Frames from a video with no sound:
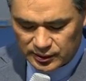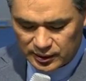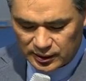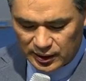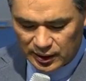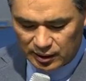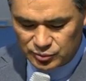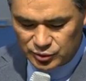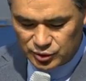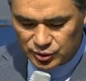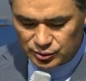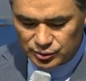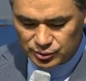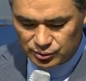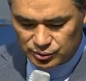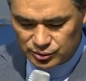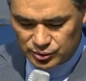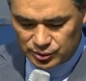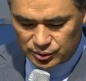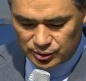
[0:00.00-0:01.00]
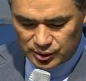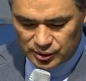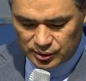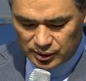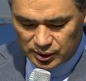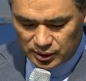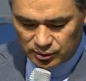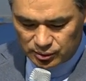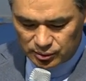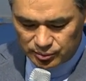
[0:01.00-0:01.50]
감성적으로
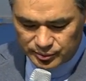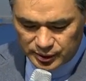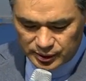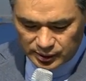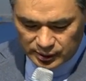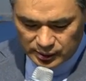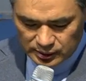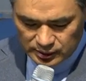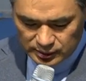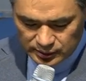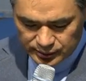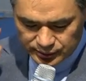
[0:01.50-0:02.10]
써내려간 겁니다.